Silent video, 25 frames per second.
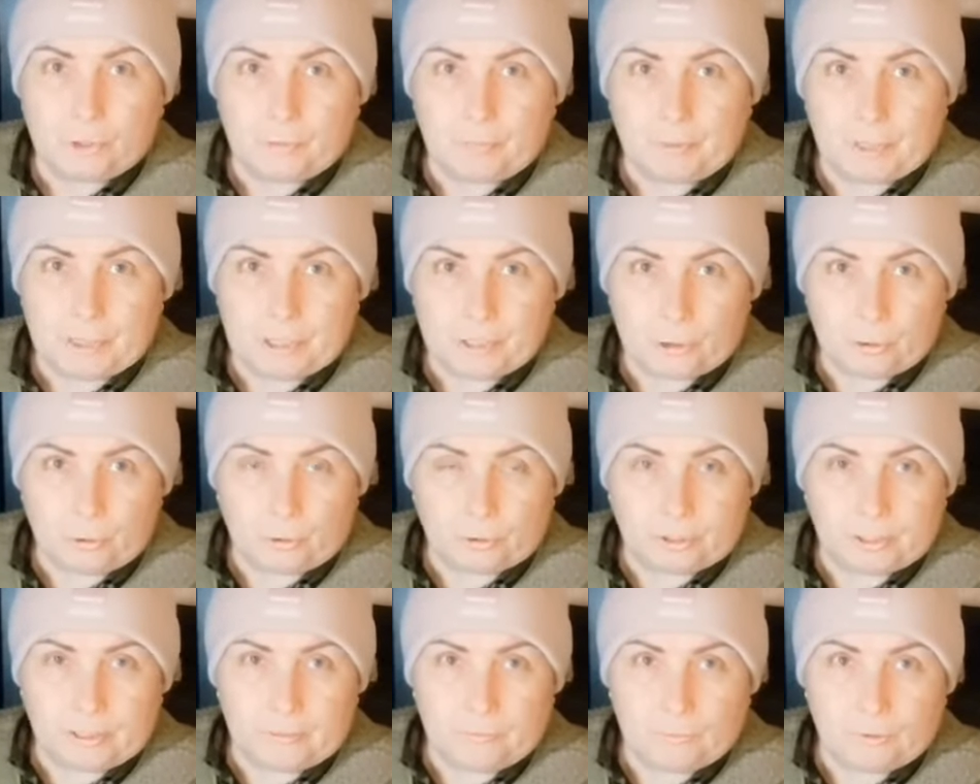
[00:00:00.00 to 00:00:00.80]
уже
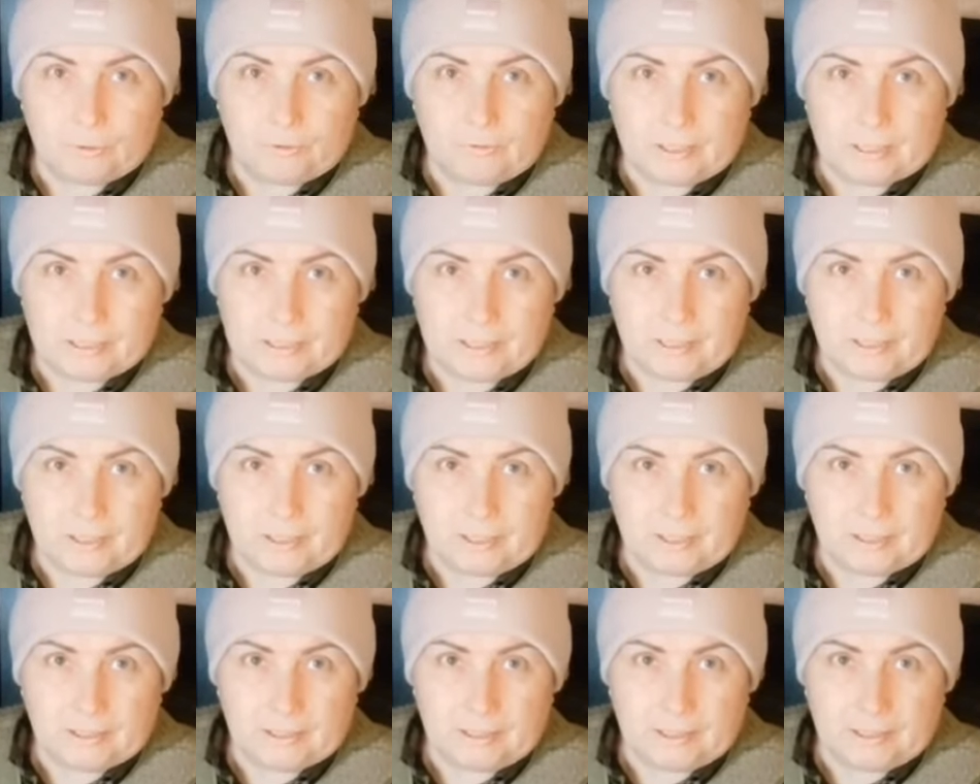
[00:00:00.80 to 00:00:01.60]
просторная ему
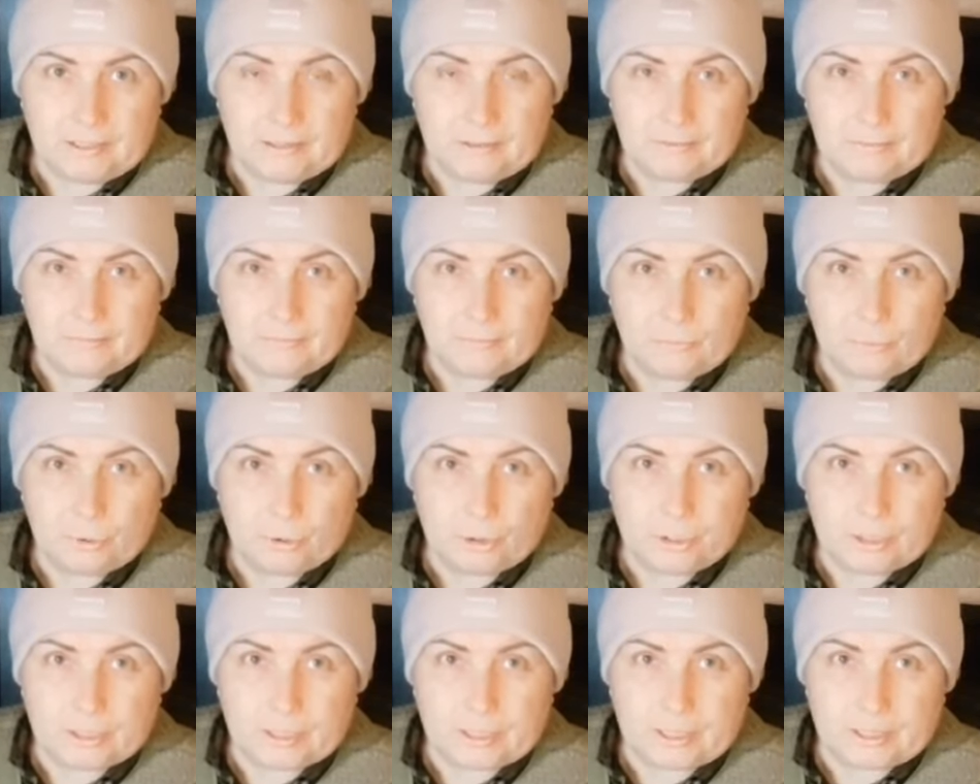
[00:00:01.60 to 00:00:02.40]
квартирка, да,
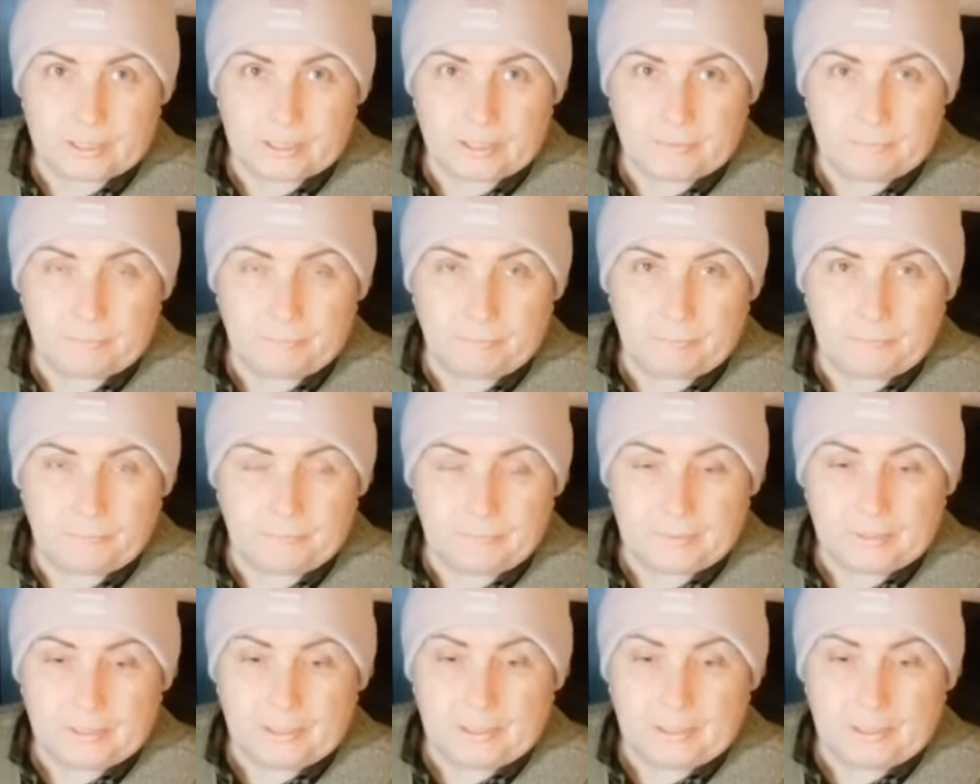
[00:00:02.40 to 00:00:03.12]
можно сказать,